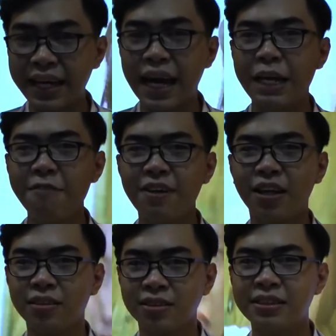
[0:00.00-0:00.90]
rảnh và
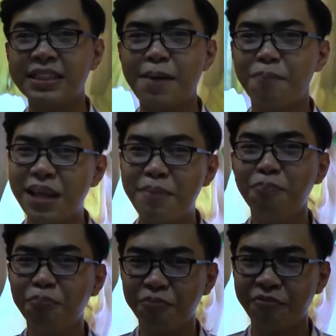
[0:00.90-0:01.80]
thật sự nhập tâm
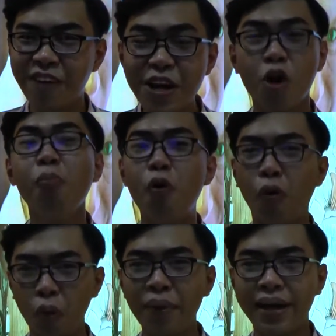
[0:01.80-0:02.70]
với nỗi buồn
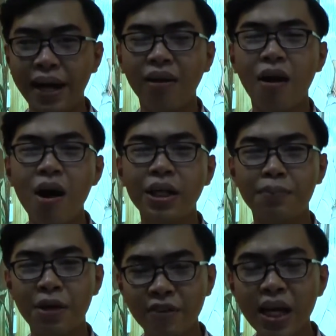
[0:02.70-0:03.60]
của mình đang có thì
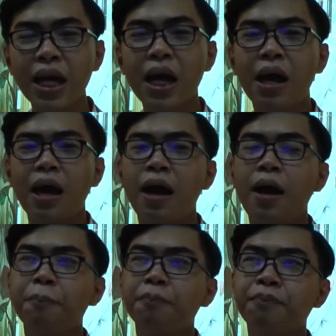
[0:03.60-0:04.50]
mới viết
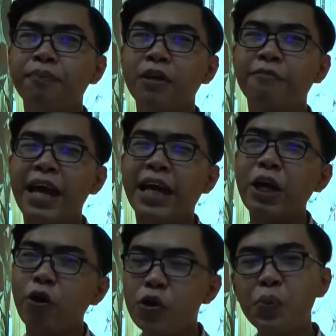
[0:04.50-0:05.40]
à, về cái
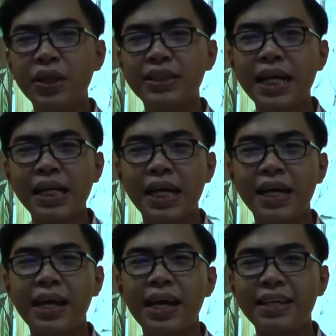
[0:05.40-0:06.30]
nội dung quyển sách
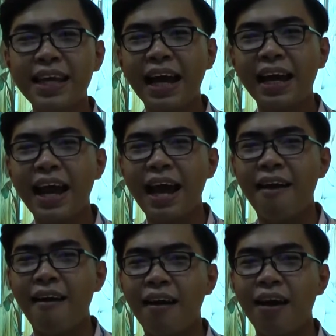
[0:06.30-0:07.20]
thì chắc
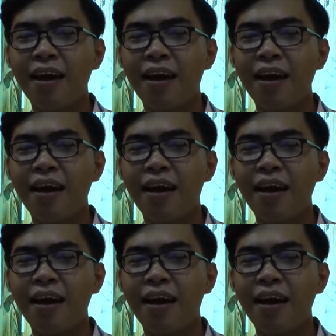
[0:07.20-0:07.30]
là